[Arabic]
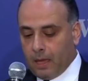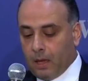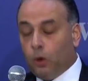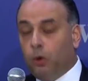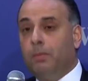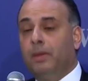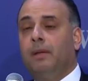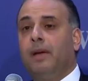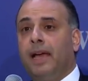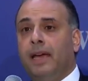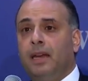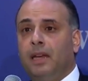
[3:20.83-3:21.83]
أم
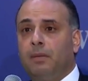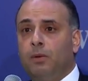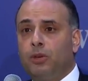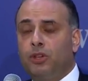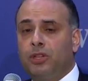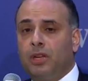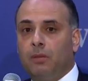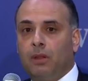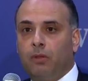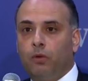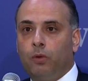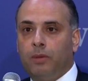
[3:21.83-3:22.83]
المعارك بوجه
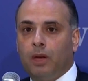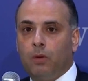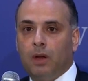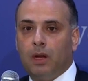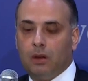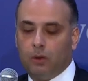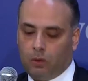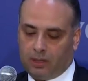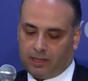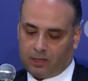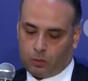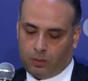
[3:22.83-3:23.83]
المنظومة أولا هو
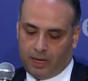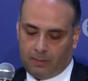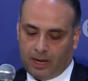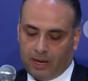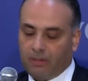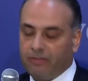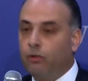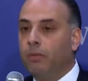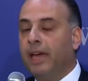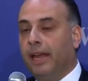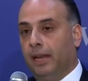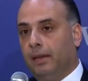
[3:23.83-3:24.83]
تصويب
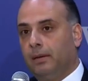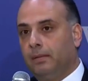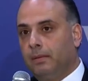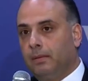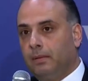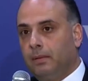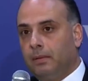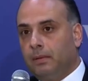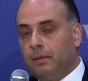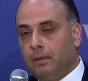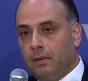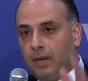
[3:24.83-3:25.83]
هالمفهومين
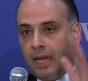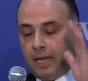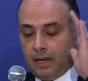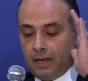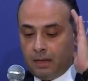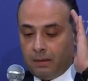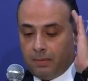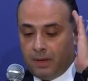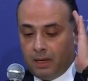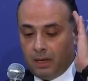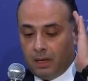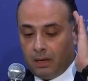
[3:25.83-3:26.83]
نحن
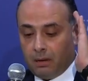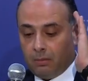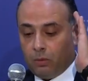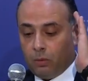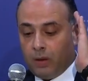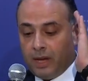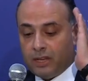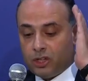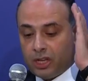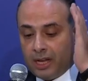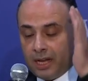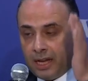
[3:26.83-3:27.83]

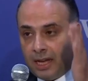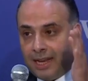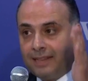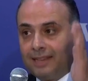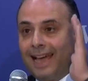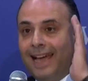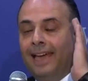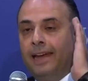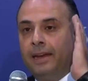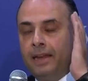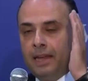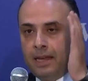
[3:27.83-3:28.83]
بمواجهة
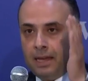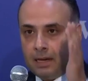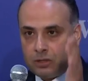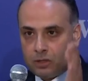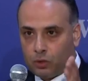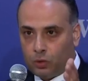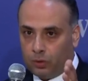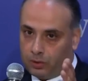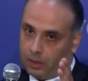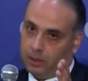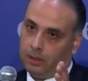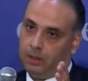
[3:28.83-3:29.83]
لتحرير
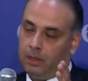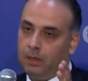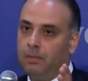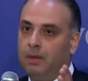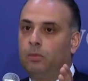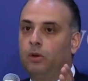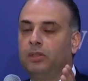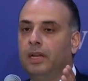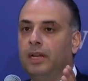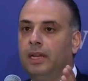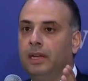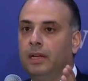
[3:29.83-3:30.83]
السلطة من
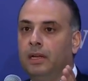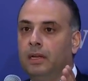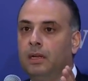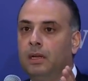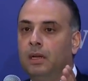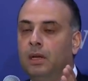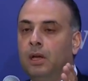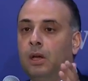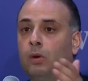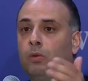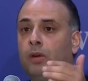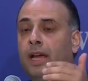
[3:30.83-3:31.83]
محتلينا
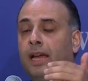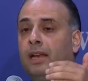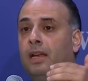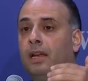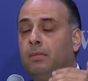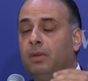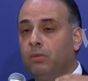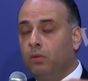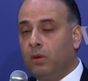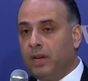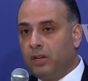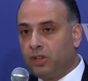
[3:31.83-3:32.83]
ونحن
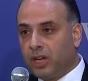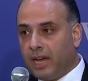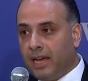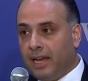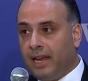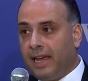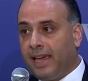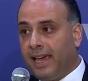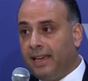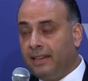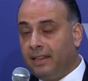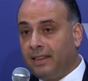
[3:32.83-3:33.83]
بمواجهة
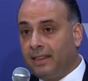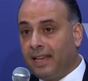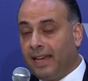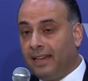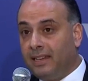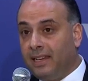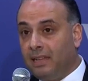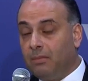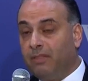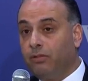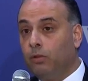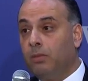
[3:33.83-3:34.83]
لإعادة تحديد
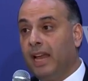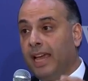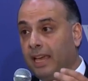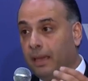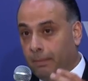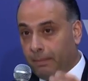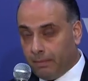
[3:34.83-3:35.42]
مفهوم الحكم